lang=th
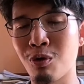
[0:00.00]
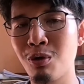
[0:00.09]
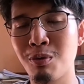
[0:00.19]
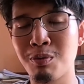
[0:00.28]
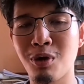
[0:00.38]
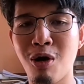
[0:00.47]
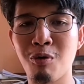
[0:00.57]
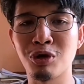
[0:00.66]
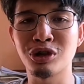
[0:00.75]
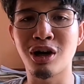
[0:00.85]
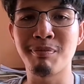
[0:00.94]
รูปกล้องว
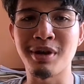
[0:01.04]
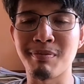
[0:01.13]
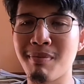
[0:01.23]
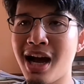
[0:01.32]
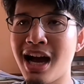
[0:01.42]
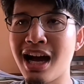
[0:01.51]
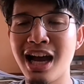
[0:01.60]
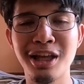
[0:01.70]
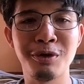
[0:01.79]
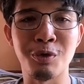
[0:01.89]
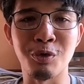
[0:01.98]
งจรปิดมา
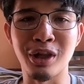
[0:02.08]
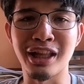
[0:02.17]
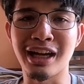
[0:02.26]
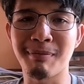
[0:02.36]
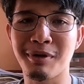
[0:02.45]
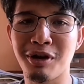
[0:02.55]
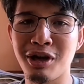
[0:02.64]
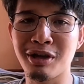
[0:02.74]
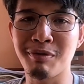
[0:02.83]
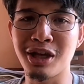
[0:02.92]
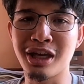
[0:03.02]
ให้ดูเลยนะครับ ก็
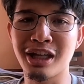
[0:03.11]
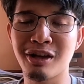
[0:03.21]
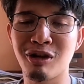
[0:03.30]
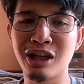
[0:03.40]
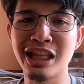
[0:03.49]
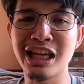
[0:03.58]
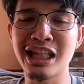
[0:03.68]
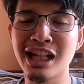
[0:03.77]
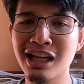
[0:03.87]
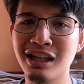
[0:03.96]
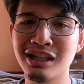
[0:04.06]
จะมีกรณี
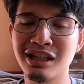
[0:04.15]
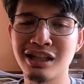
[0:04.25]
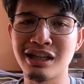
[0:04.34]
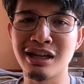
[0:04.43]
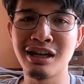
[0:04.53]
นั้นก็คือ